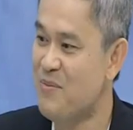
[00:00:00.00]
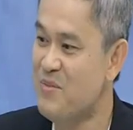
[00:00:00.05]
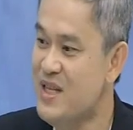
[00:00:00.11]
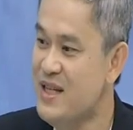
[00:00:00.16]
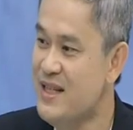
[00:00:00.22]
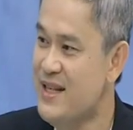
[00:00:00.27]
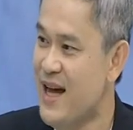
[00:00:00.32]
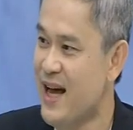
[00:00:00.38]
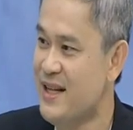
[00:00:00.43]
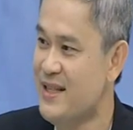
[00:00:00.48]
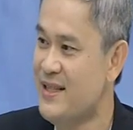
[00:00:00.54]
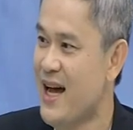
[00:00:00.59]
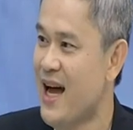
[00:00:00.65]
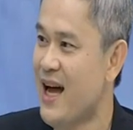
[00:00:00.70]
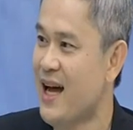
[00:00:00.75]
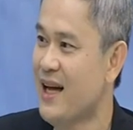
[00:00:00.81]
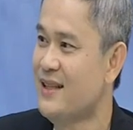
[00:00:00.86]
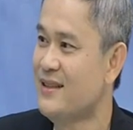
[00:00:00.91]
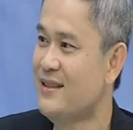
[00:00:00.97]
คำยืนยัน
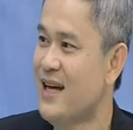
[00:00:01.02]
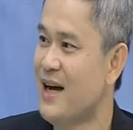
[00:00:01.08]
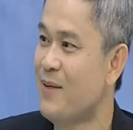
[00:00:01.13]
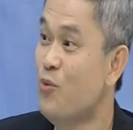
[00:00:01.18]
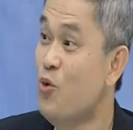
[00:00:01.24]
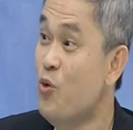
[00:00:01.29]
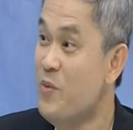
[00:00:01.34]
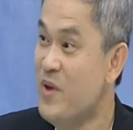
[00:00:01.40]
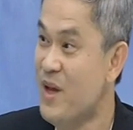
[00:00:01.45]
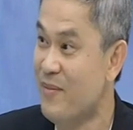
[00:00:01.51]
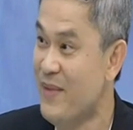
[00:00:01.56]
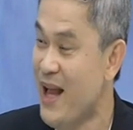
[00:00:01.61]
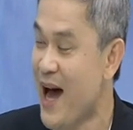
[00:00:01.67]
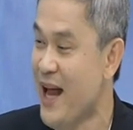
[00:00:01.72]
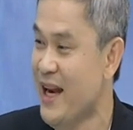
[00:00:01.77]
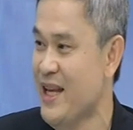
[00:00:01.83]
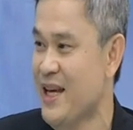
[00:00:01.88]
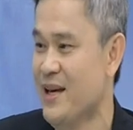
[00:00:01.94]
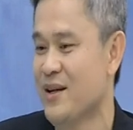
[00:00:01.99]
จากจากผู้มีอำ
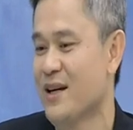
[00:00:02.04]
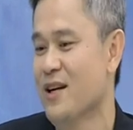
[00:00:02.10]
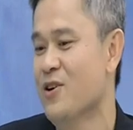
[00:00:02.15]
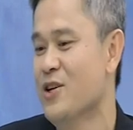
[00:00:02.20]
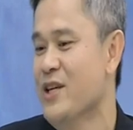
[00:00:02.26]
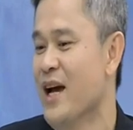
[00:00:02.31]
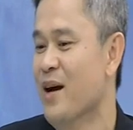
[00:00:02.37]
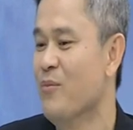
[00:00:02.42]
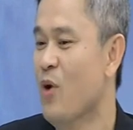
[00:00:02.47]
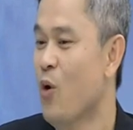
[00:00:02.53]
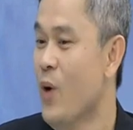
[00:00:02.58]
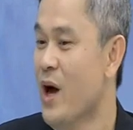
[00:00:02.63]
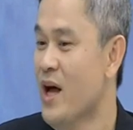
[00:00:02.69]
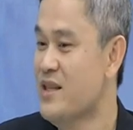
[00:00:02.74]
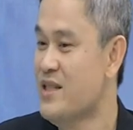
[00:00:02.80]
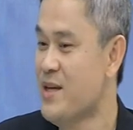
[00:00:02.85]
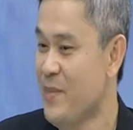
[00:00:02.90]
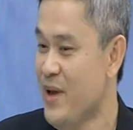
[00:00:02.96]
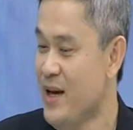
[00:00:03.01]
นาจเนี่ยก็ยังบอกว่า
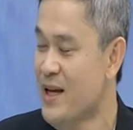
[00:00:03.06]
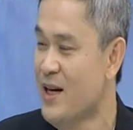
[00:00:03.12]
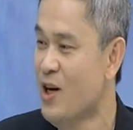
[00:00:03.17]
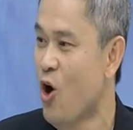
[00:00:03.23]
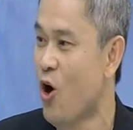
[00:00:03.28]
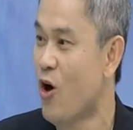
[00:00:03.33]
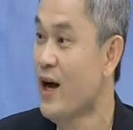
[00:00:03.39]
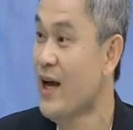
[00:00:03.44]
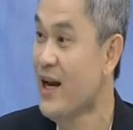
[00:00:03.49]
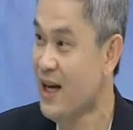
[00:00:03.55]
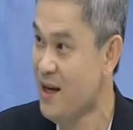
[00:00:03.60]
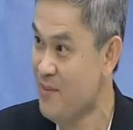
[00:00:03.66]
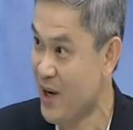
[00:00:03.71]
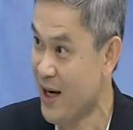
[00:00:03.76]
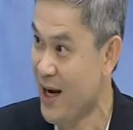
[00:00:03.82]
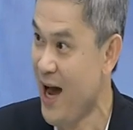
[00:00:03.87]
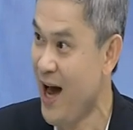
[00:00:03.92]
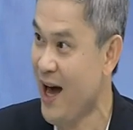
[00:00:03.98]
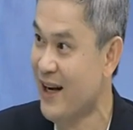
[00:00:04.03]
จะเป็นเรื่องของคณะกรร
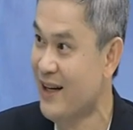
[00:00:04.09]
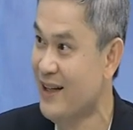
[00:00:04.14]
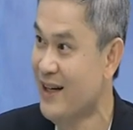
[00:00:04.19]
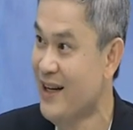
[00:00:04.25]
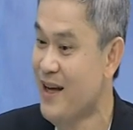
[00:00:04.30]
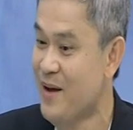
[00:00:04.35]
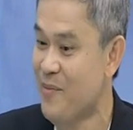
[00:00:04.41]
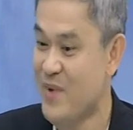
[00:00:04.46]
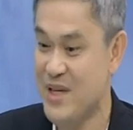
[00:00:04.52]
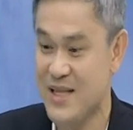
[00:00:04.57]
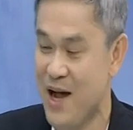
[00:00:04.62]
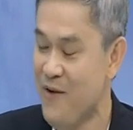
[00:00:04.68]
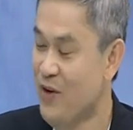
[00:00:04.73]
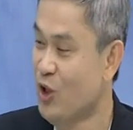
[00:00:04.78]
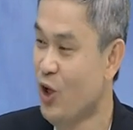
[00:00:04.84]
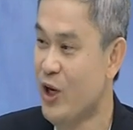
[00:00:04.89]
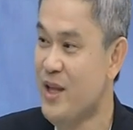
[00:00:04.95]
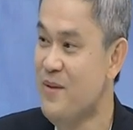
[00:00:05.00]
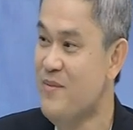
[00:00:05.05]
มการไม่ทราบ
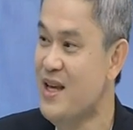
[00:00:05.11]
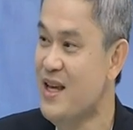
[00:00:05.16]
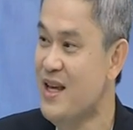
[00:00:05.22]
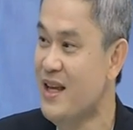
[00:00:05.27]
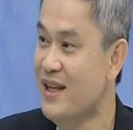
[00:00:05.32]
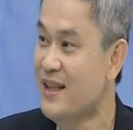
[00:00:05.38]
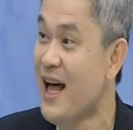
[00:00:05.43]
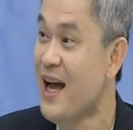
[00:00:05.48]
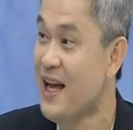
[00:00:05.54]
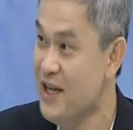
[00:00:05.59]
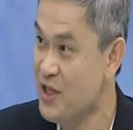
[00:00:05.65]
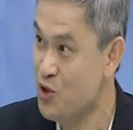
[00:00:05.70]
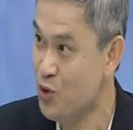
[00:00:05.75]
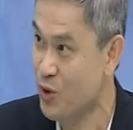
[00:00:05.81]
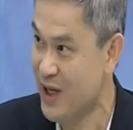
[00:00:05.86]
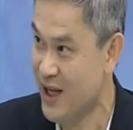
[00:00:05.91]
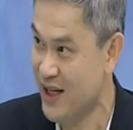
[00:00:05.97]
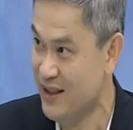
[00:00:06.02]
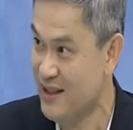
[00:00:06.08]
ว่าตอนนี้มีตั้งกี่
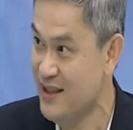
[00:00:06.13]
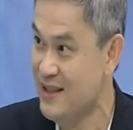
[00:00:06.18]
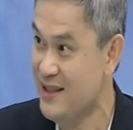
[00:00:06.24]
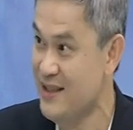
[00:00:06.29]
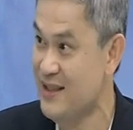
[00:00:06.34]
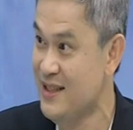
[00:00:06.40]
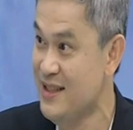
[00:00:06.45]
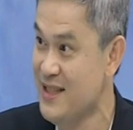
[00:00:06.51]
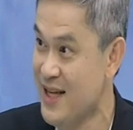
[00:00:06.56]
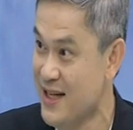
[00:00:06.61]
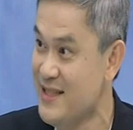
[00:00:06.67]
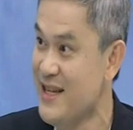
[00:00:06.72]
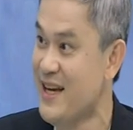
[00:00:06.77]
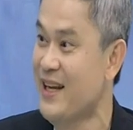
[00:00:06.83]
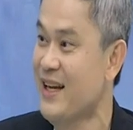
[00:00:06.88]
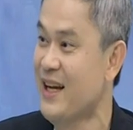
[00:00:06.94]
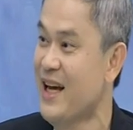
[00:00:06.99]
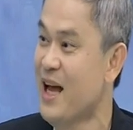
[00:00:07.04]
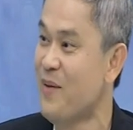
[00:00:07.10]
ชุดกันที่ชัดเจ
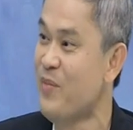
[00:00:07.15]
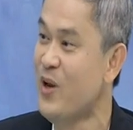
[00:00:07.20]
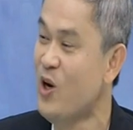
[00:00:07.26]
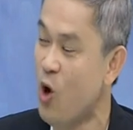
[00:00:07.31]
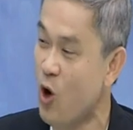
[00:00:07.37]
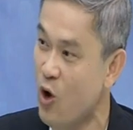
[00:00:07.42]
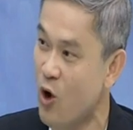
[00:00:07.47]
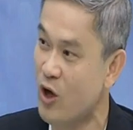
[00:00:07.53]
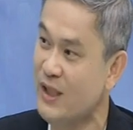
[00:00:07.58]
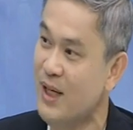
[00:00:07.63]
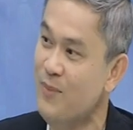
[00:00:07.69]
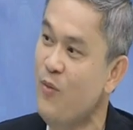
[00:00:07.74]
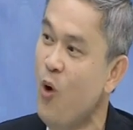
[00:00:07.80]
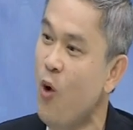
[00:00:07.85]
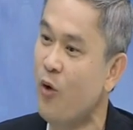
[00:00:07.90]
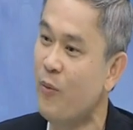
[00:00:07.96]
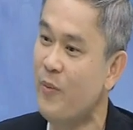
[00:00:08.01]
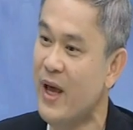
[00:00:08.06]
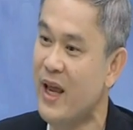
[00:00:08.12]
นนะครับ เป็นของกองทัพ
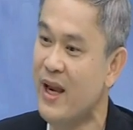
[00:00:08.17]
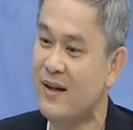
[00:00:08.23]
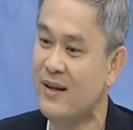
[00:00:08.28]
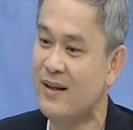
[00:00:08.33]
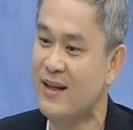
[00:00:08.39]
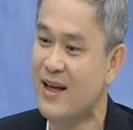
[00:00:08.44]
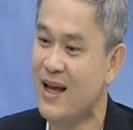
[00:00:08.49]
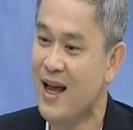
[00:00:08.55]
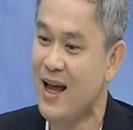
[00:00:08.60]
บกเป็น